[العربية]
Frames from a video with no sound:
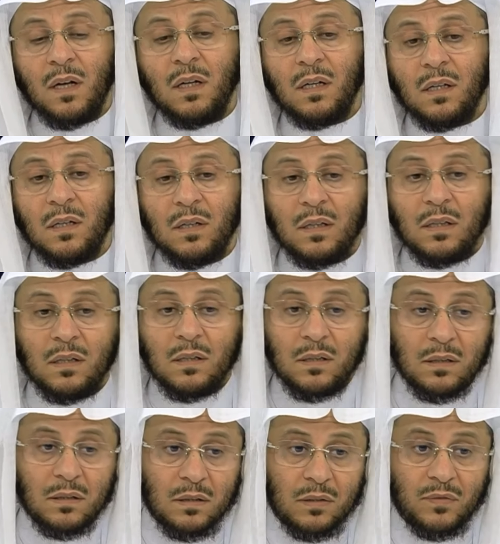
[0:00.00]

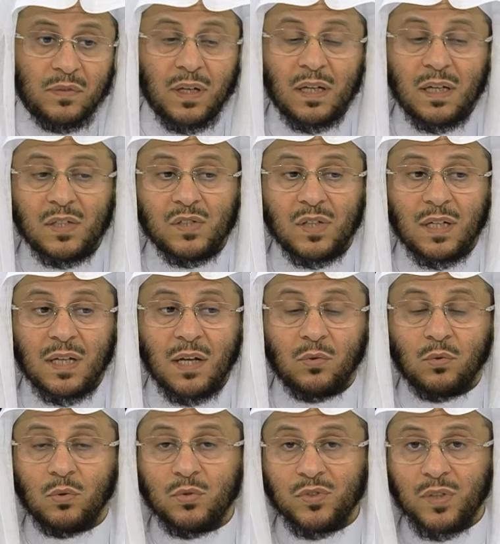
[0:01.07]
آه،
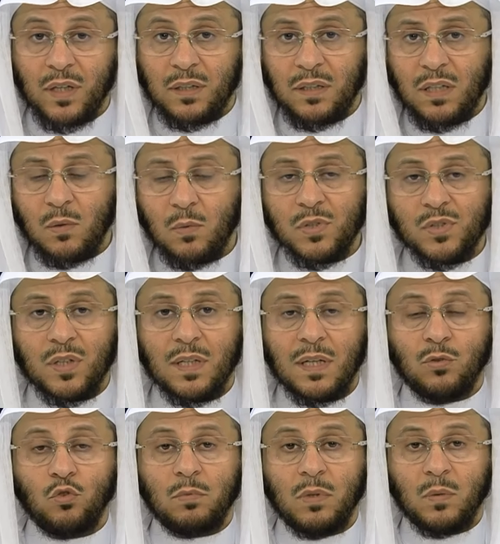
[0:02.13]
فصلاته صحيحة
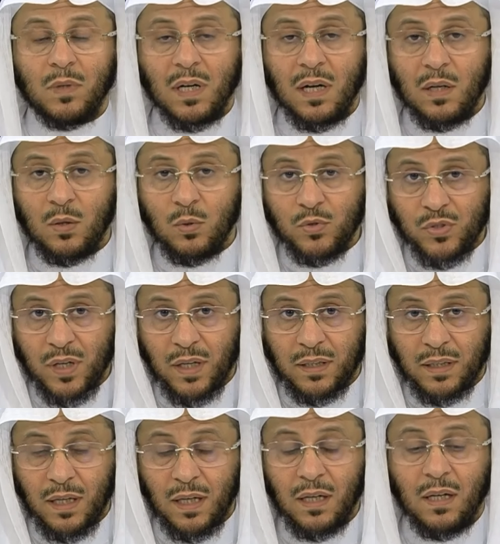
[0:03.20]
وصلاة من وراءه
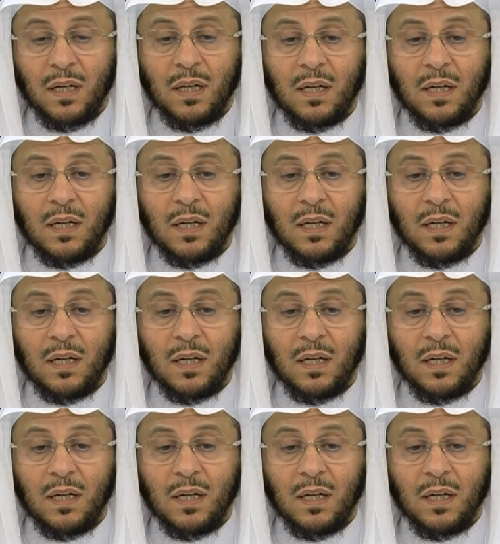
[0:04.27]
صحيحة